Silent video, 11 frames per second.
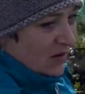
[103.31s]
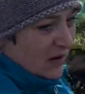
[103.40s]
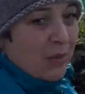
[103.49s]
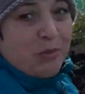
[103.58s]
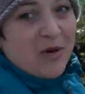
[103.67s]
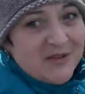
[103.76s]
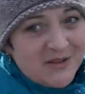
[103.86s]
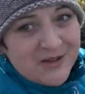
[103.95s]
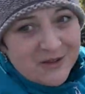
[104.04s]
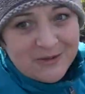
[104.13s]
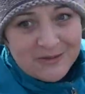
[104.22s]

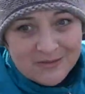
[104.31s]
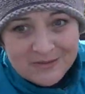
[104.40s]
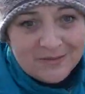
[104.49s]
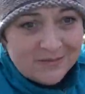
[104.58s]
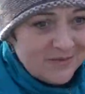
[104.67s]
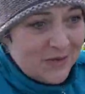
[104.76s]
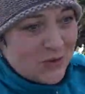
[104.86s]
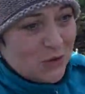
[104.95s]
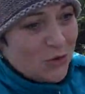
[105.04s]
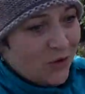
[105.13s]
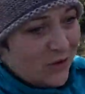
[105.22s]
копать. И
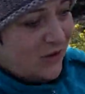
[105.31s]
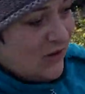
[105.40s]
все.